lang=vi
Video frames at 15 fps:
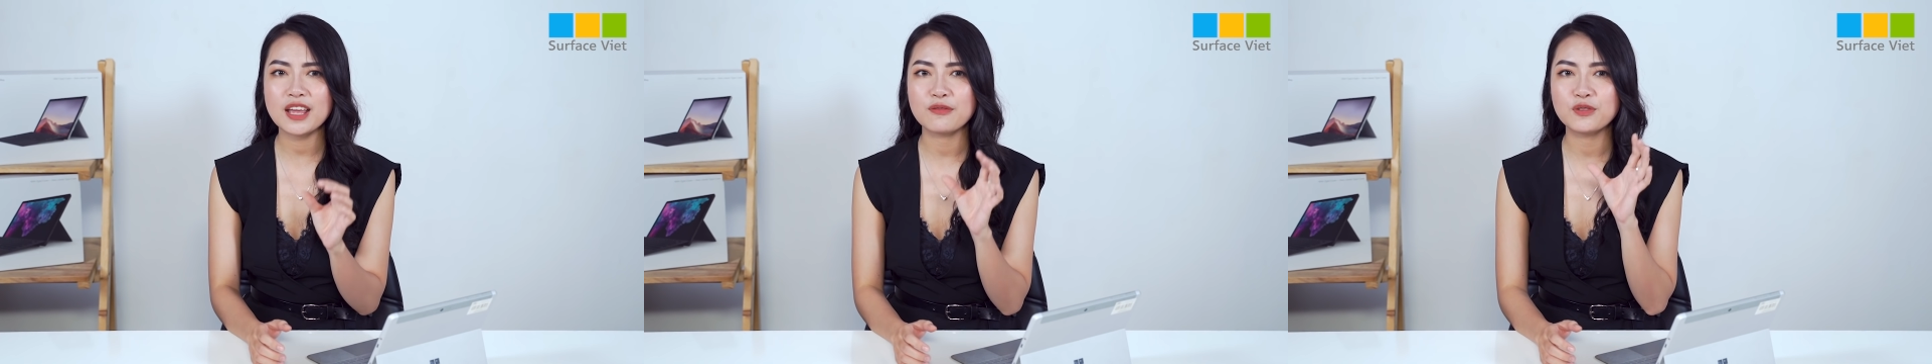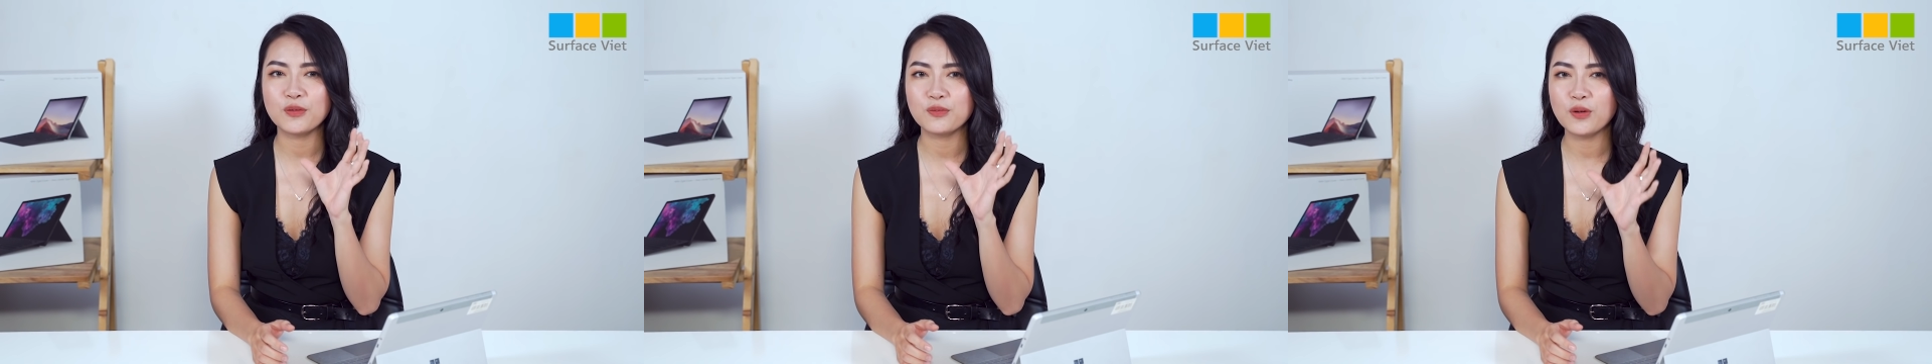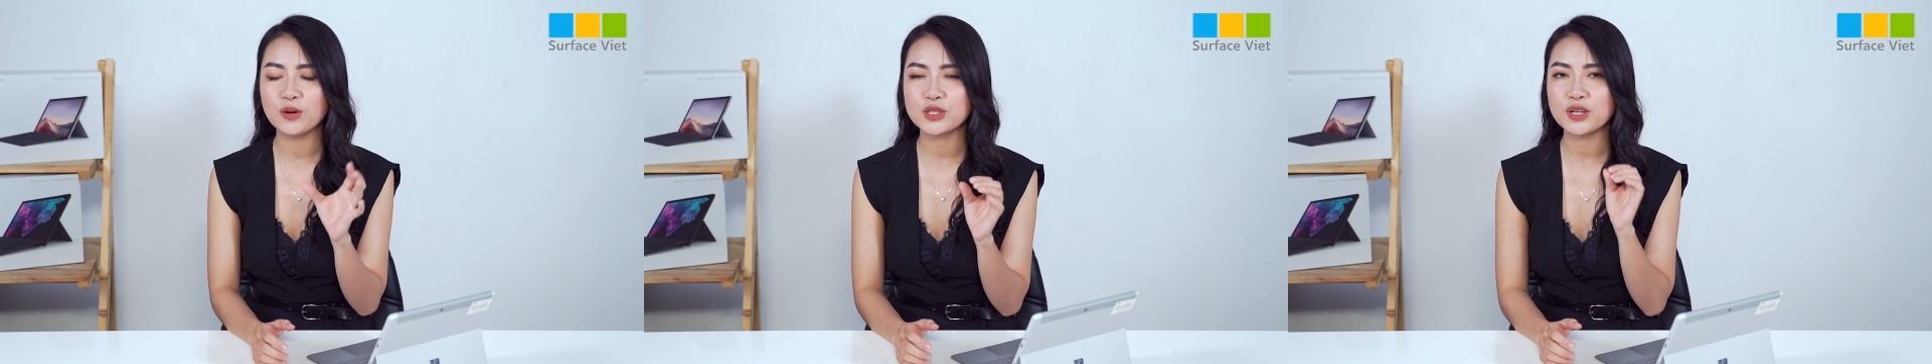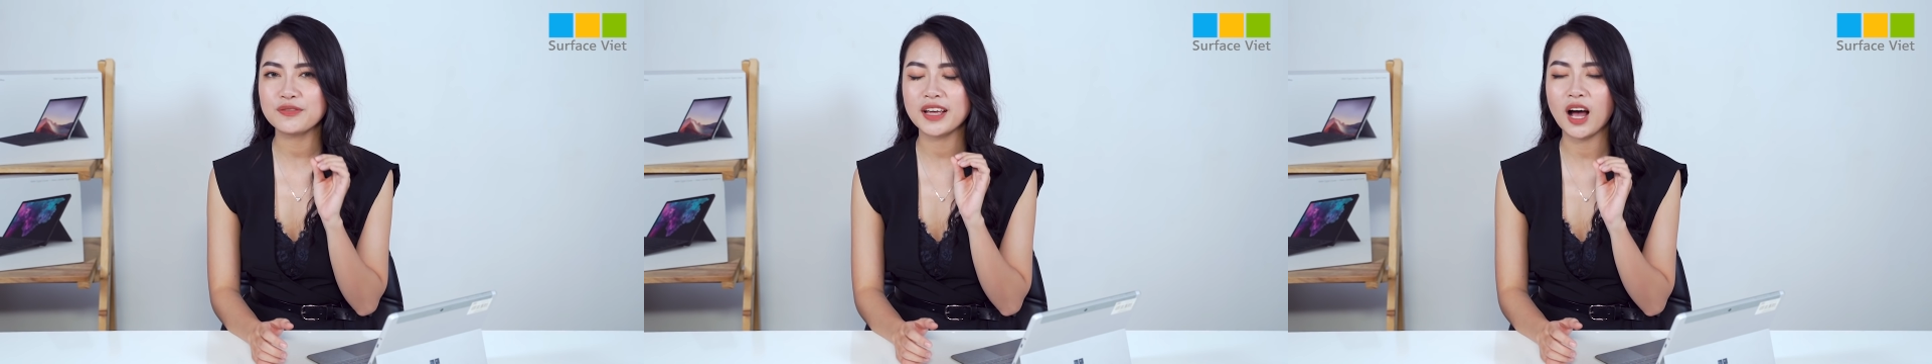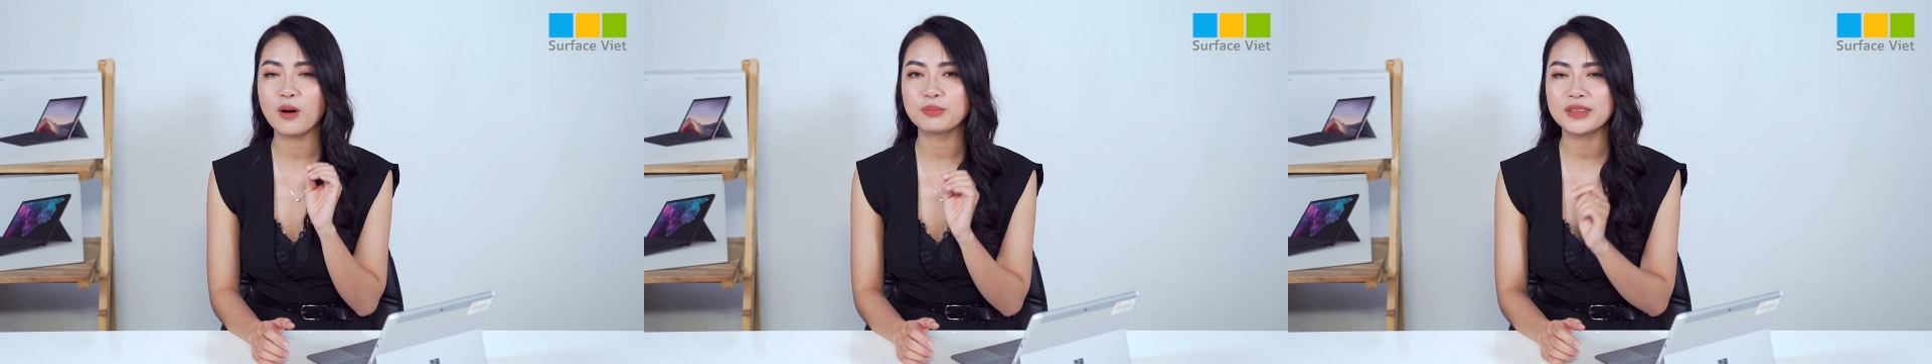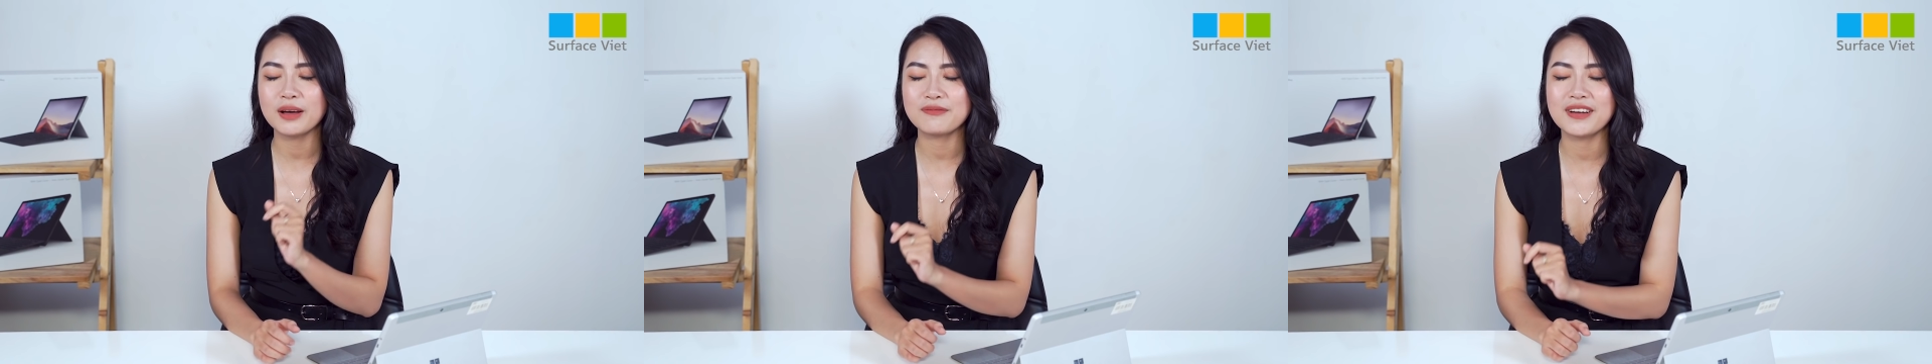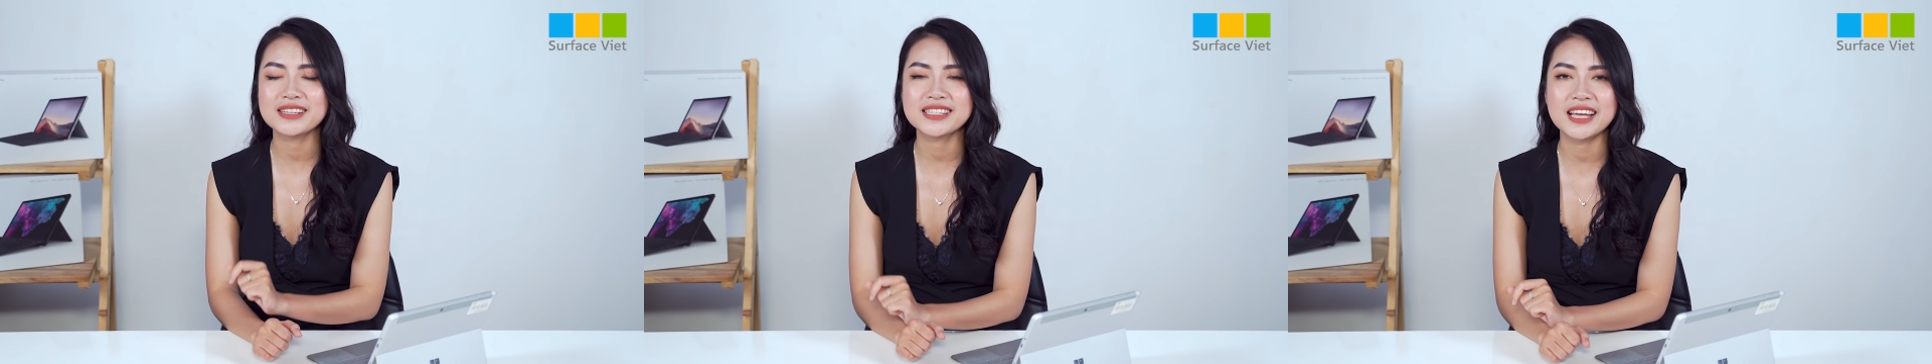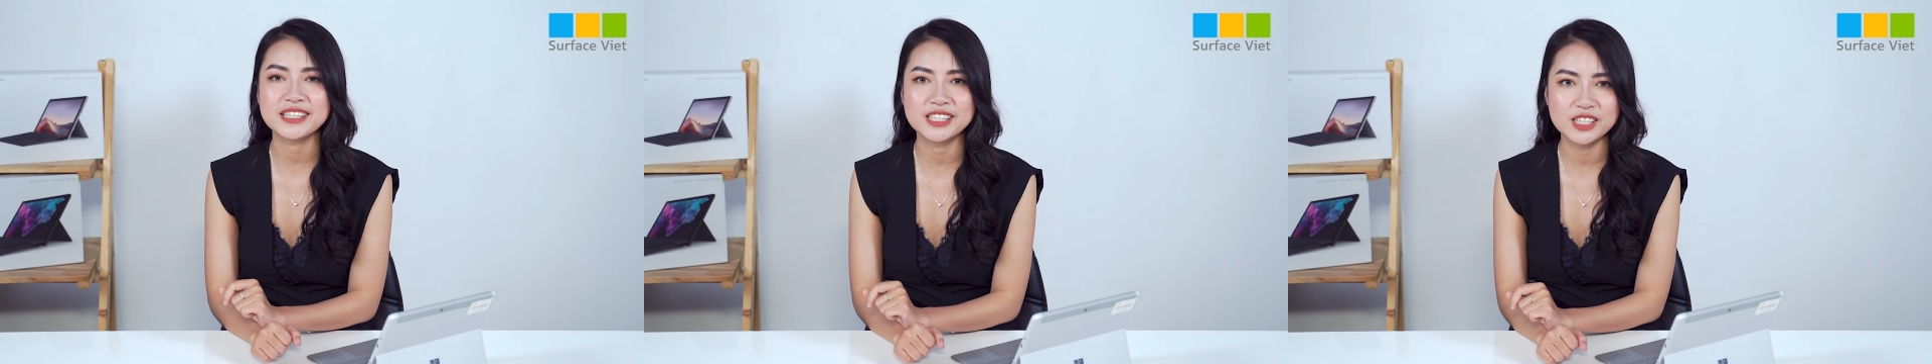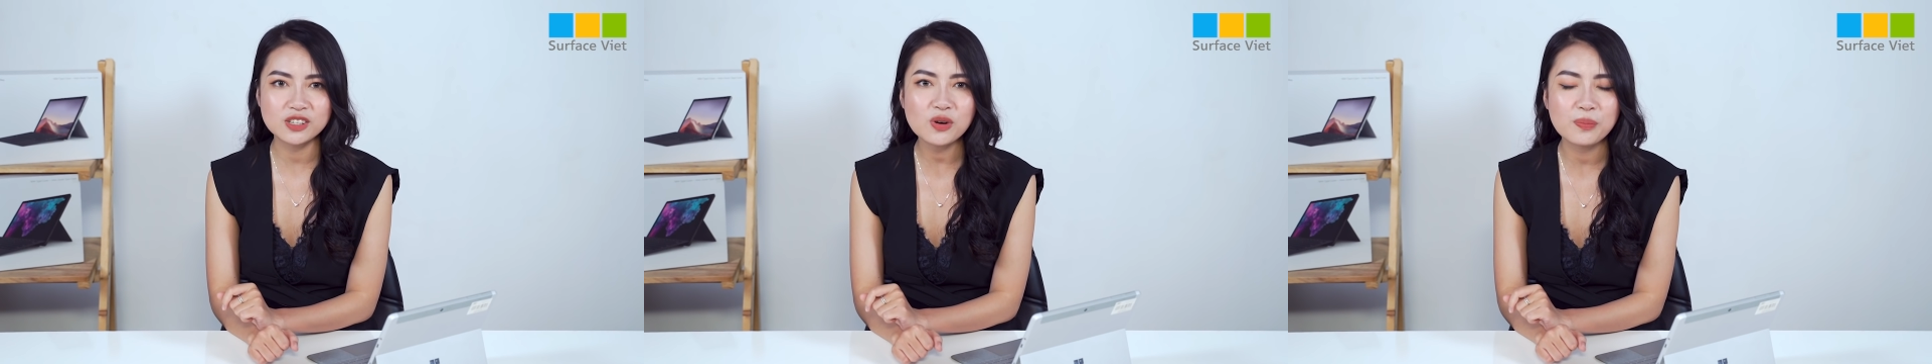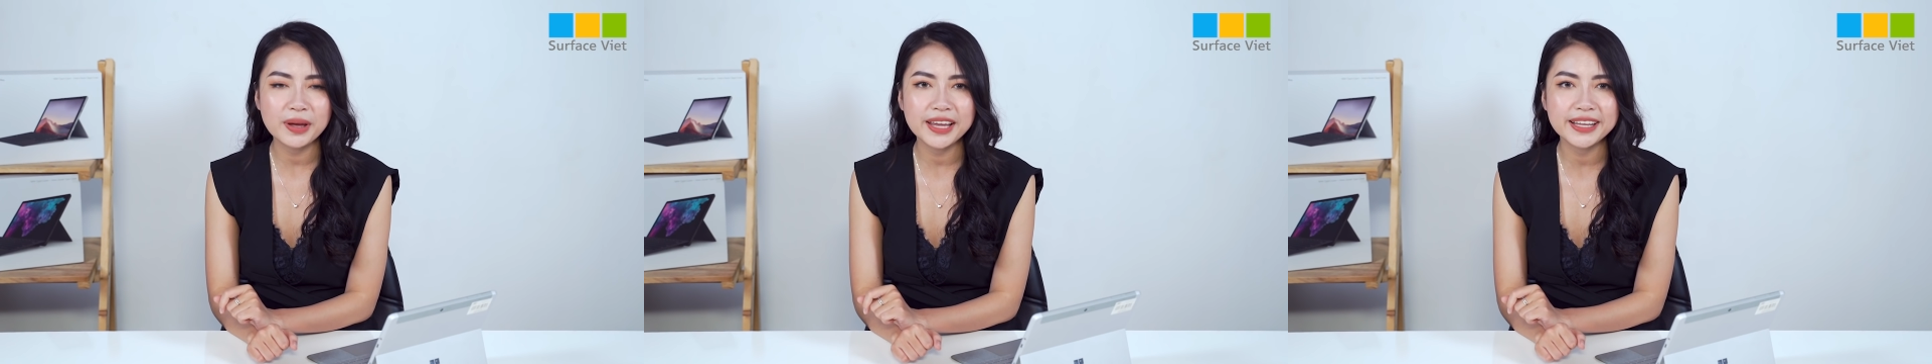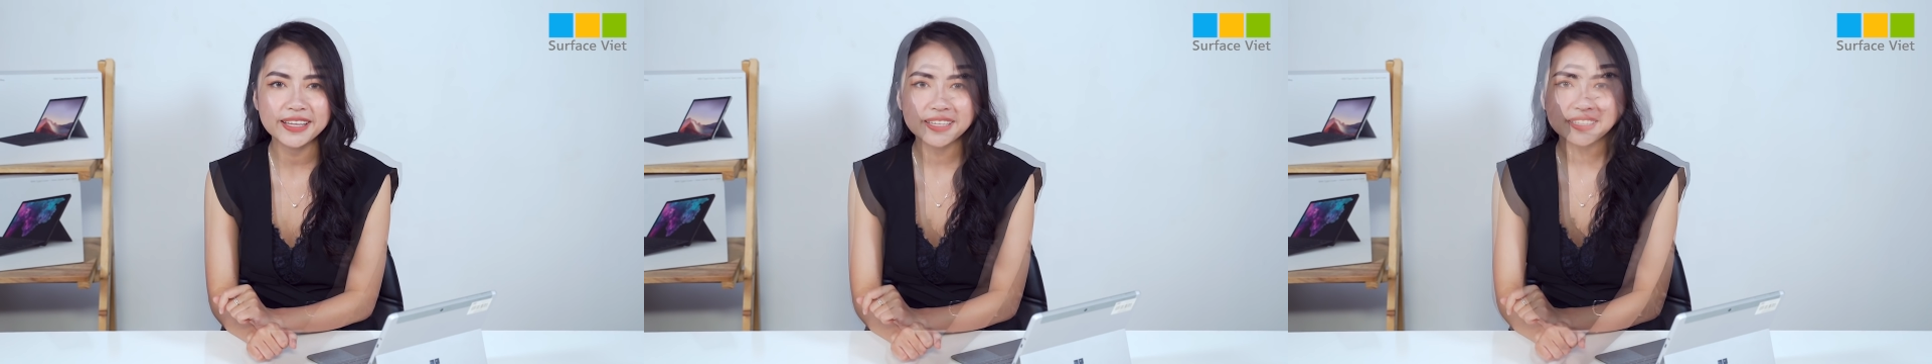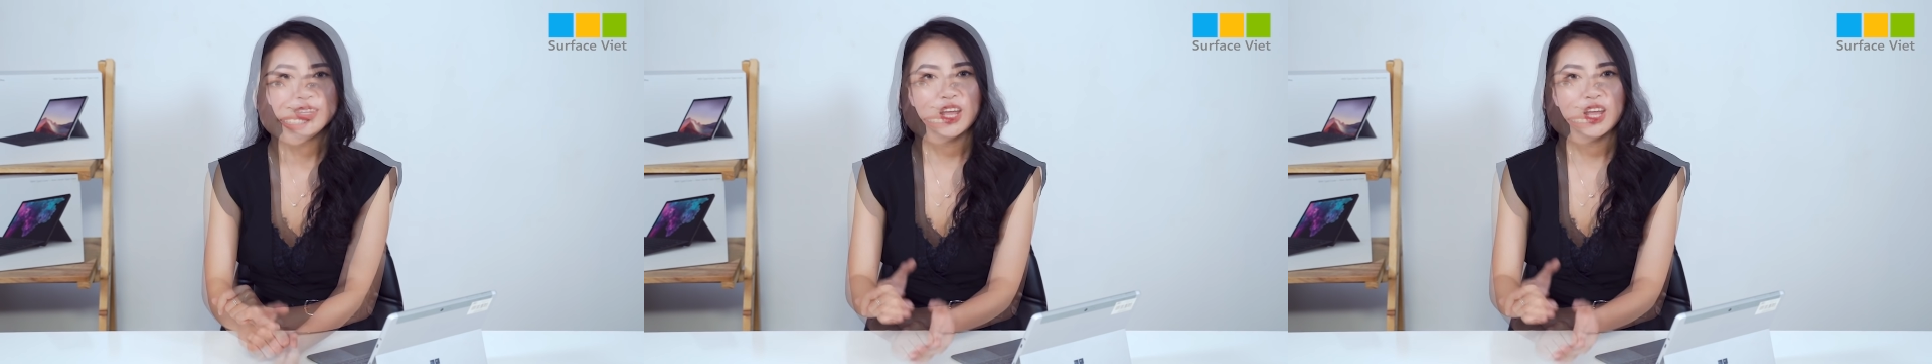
để phục vụ cho việc học tập và giải trí của mình.